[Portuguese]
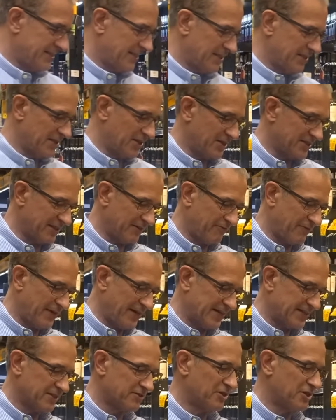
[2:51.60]
está na nossa
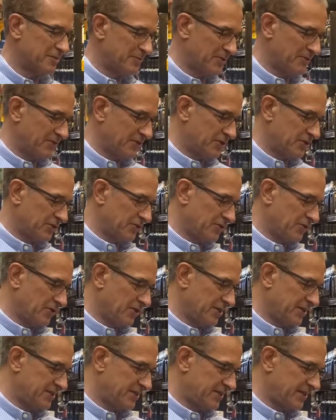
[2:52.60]
faixa
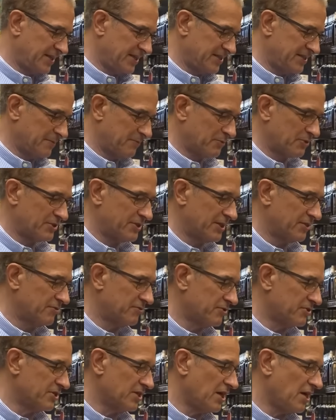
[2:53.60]
2022, 13%
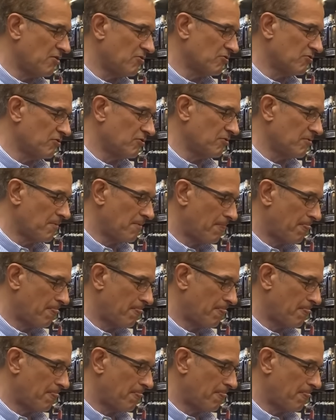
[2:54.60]
de álcool.